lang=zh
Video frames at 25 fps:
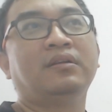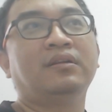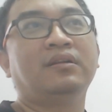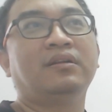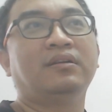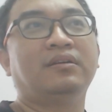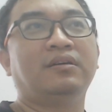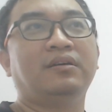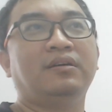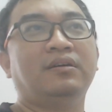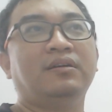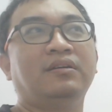
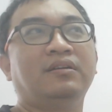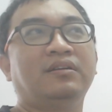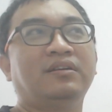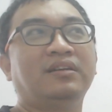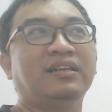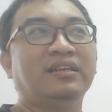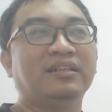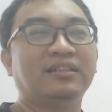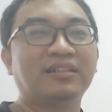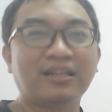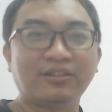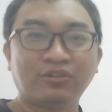哦，
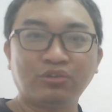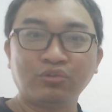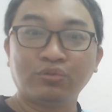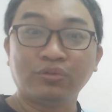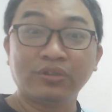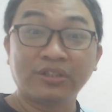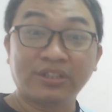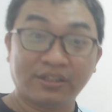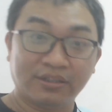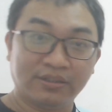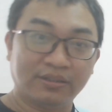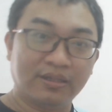你在作
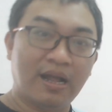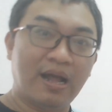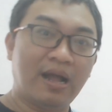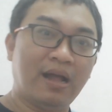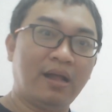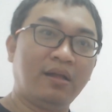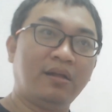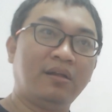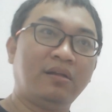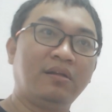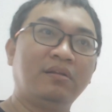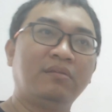死
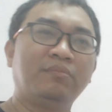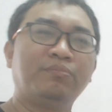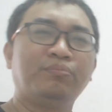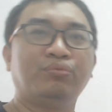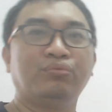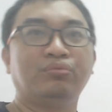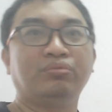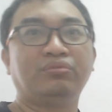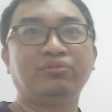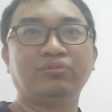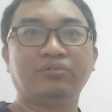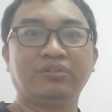啊，
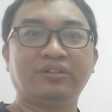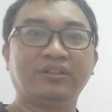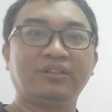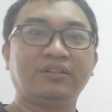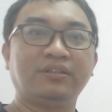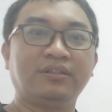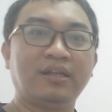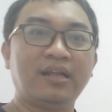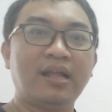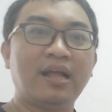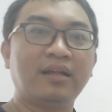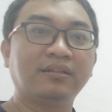不就是
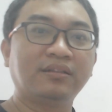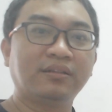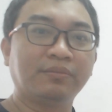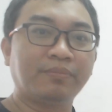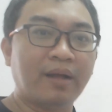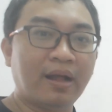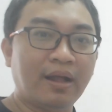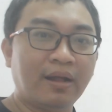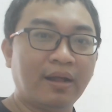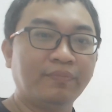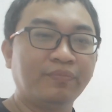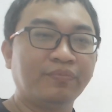这样子
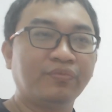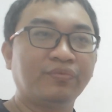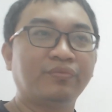吗？